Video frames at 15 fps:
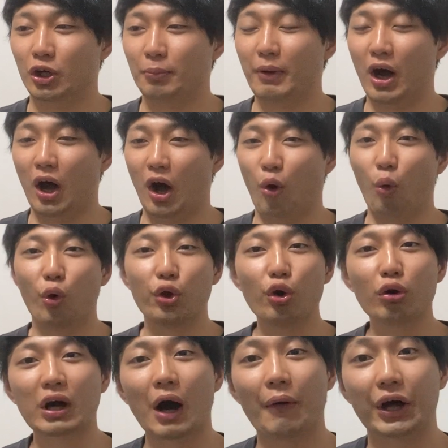まあ、及
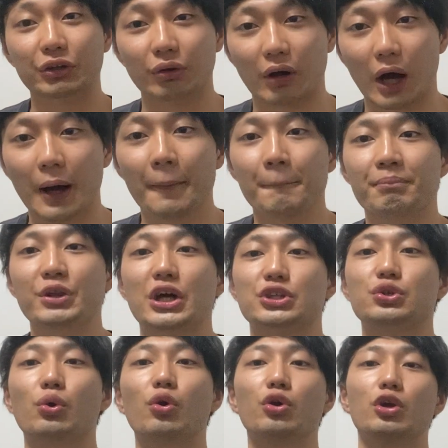川とか、なんか
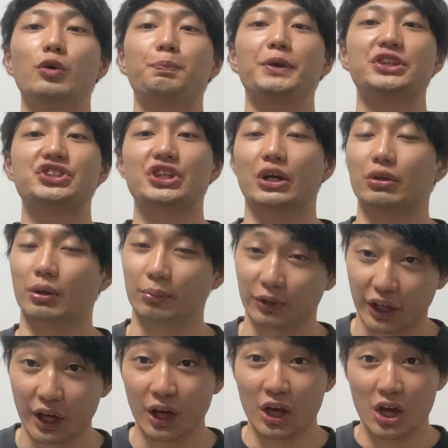そういうピッチャーとかも
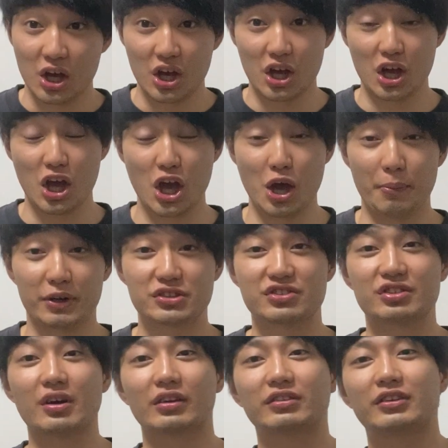ね、えー、まあ
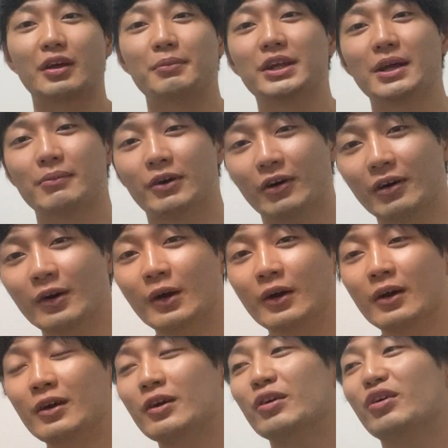使ってみても、
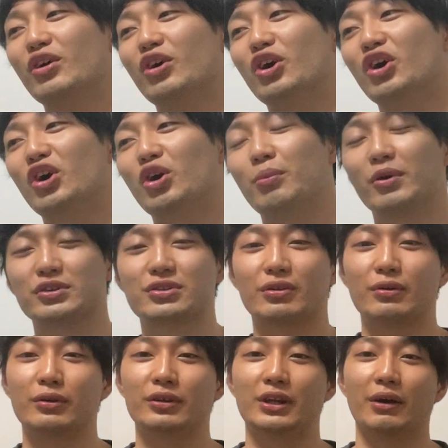面
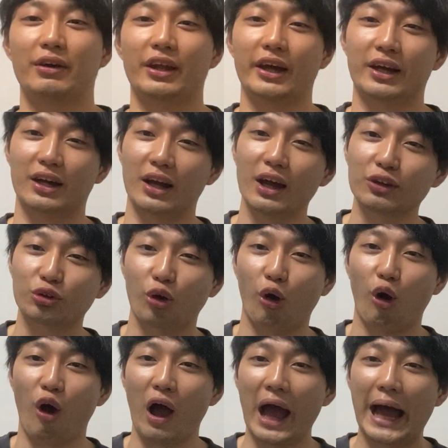白いんではないかな
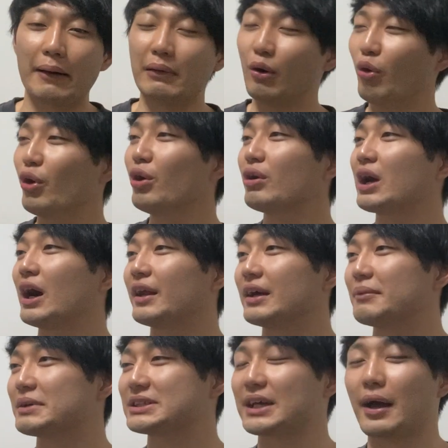と。まあ、及川
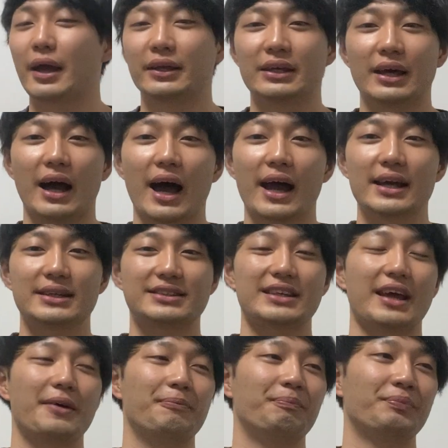ね、まあ最近敗
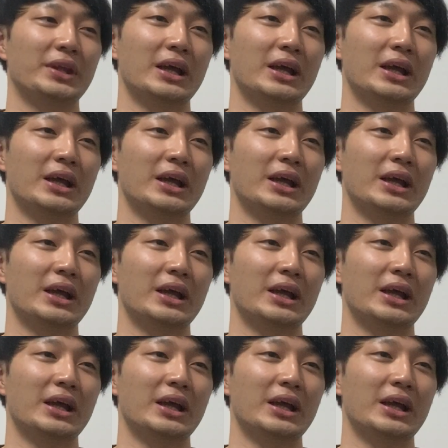戦、